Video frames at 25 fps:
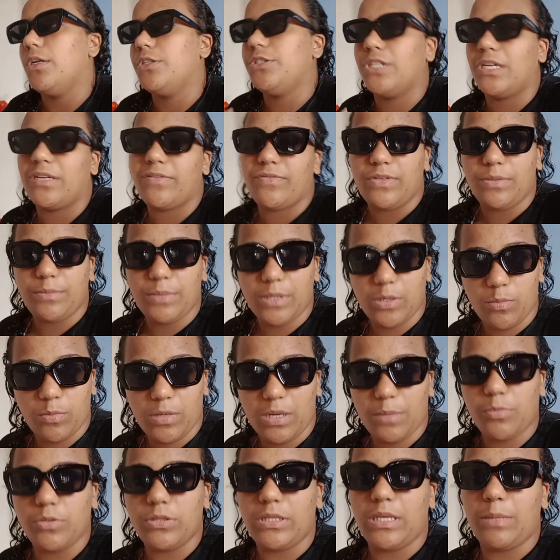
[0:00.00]
Já vim me
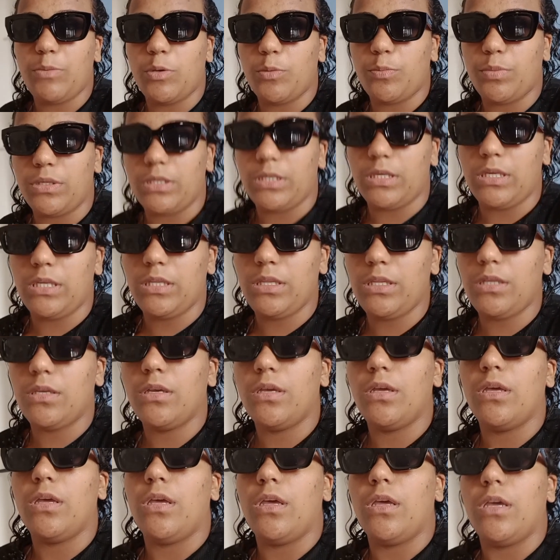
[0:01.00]
arrumar, botei meu biquíni.
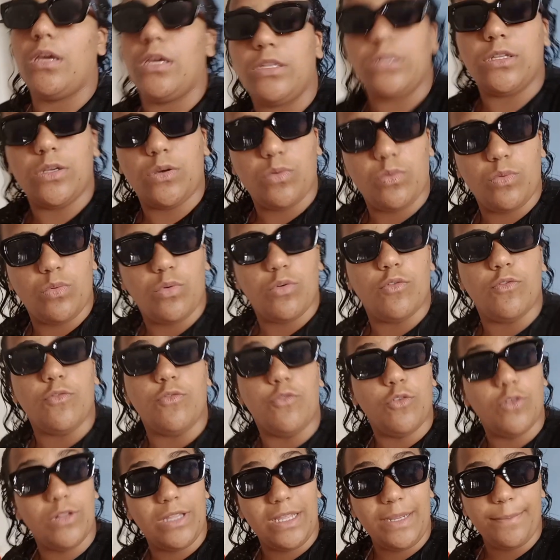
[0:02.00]
Então
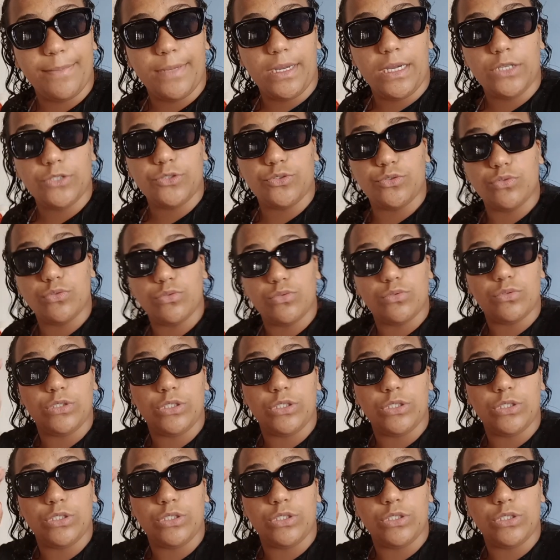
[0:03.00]
vou lá embaixo.